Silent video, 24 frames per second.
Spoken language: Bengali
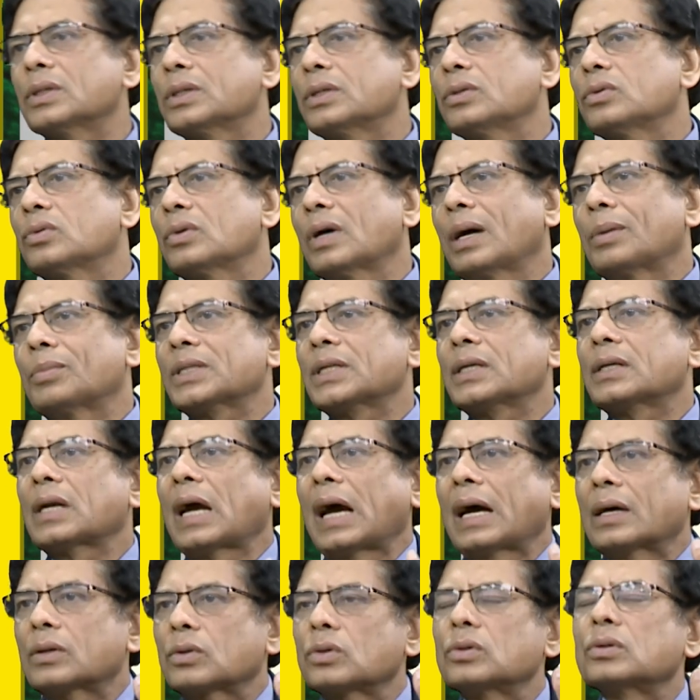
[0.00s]
কিন্তু আমাদের
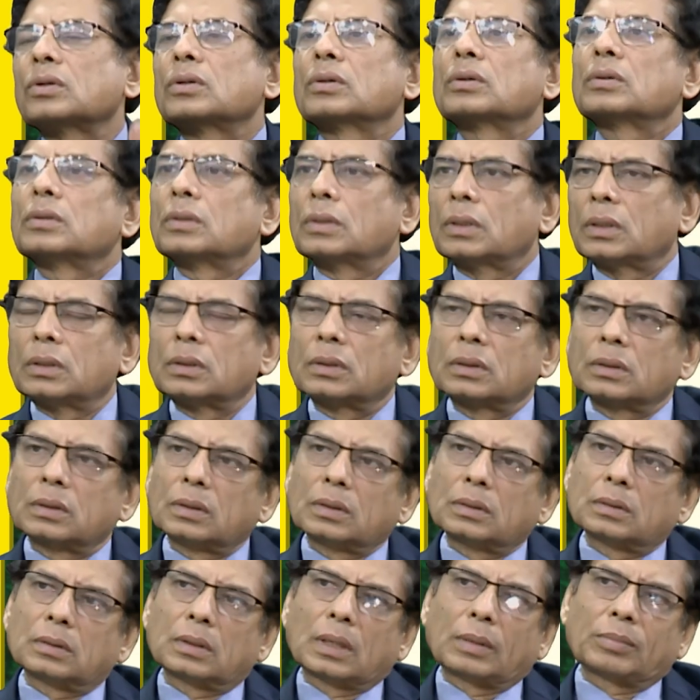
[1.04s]
আরও
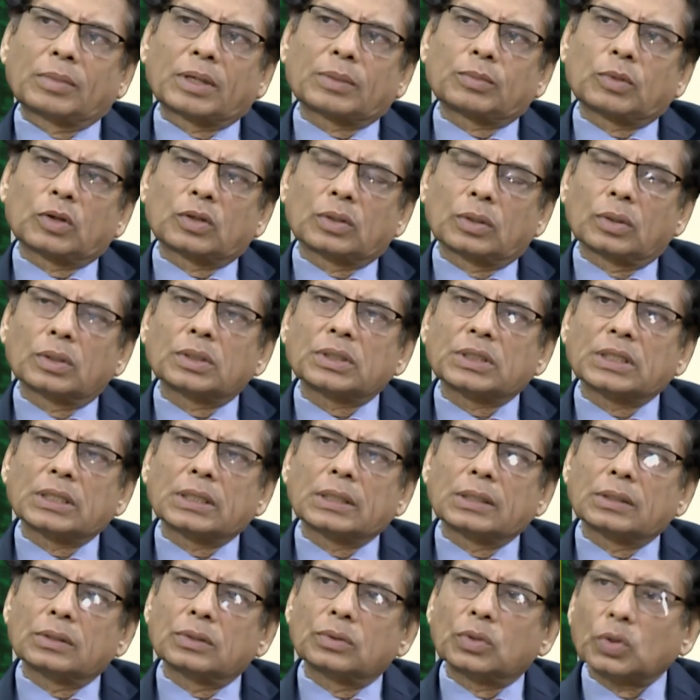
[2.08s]
আমার মনে হয় যে
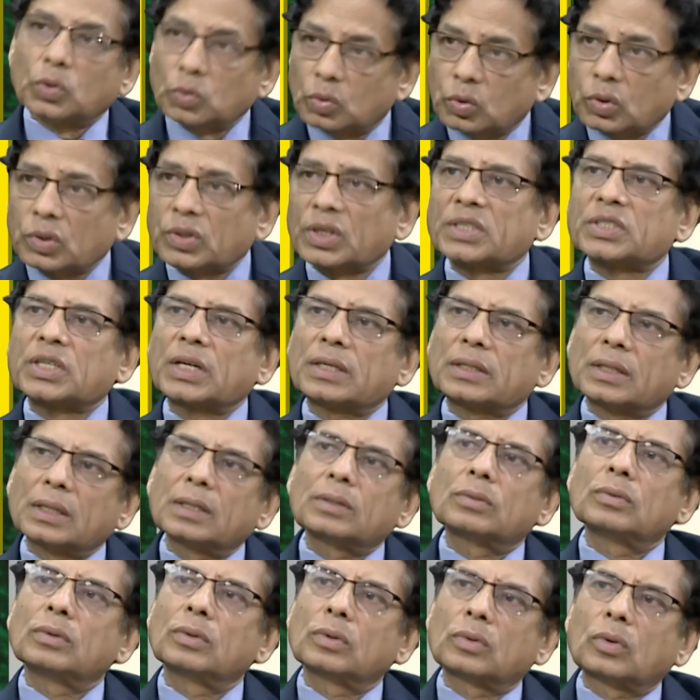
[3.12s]
দ্রুততার সাথে
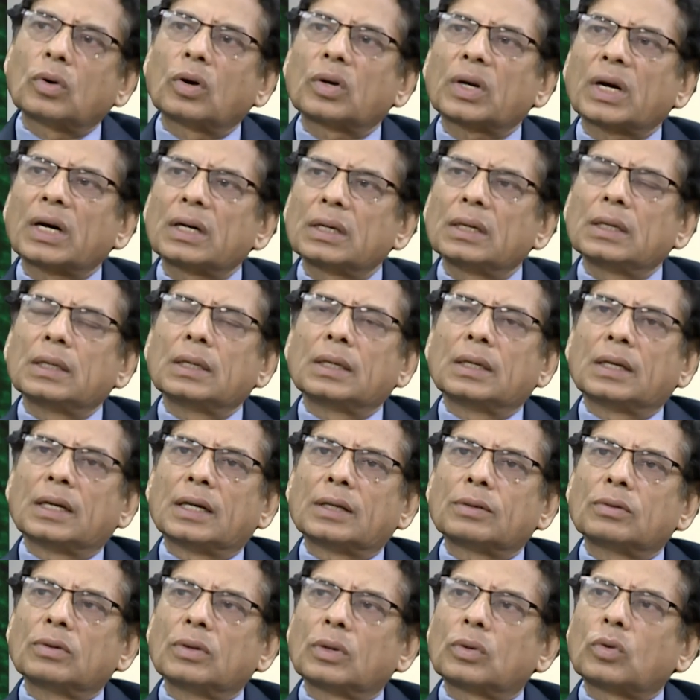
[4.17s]
এগুলো করা
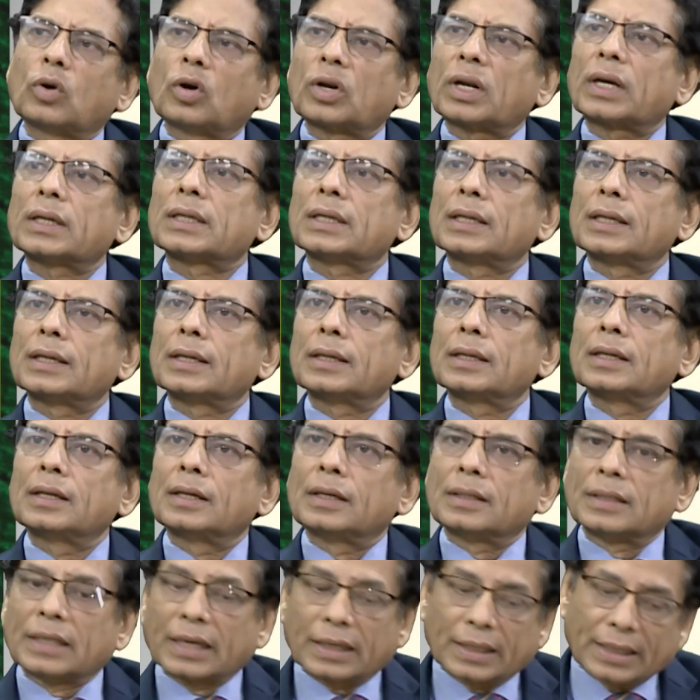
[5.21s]
এগুলো করা গেলে
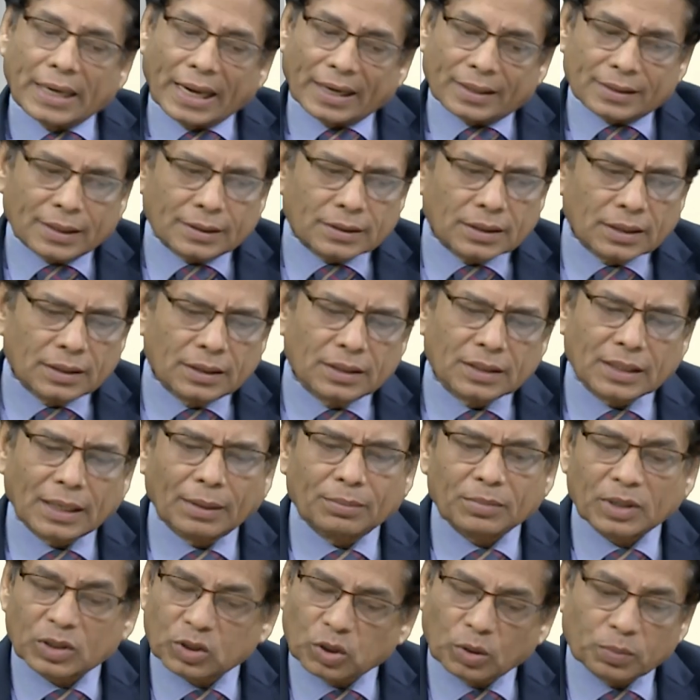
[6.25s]
দেখেন একটা জিনিস
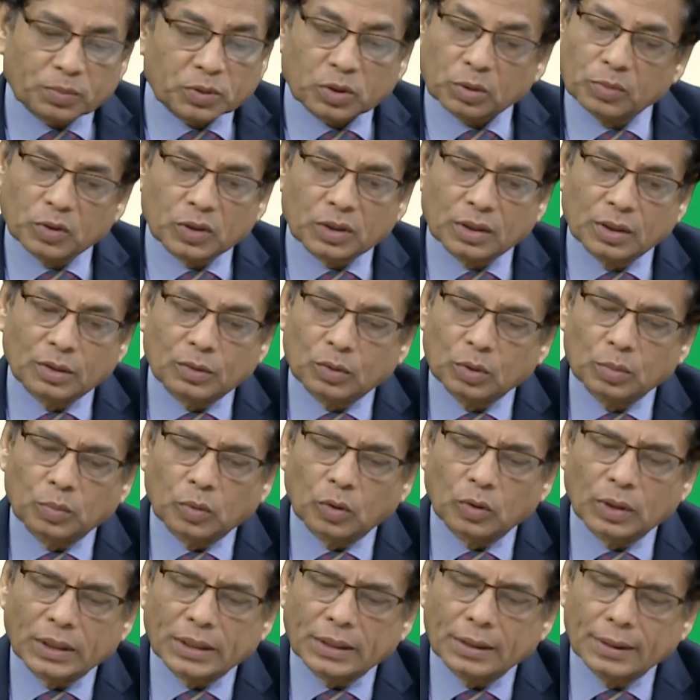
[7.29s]
আমরা সবসময় কিন্তু
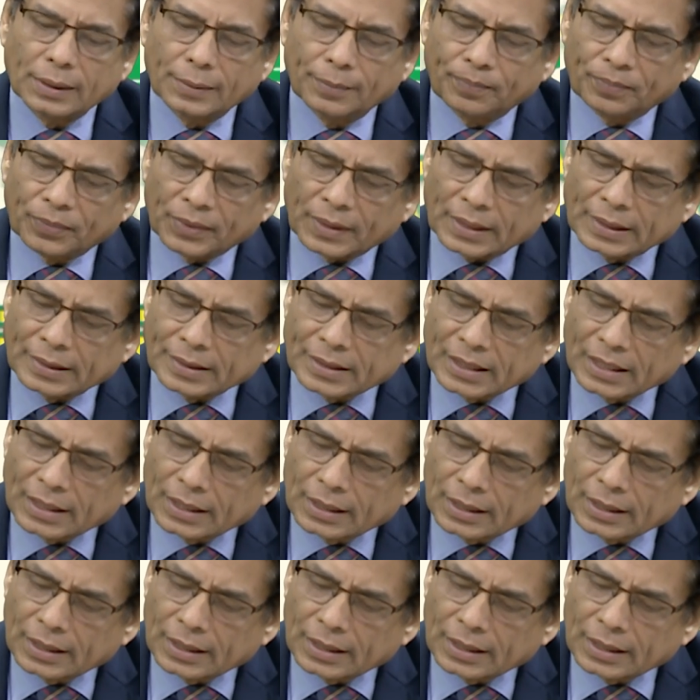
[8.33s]
বলি যে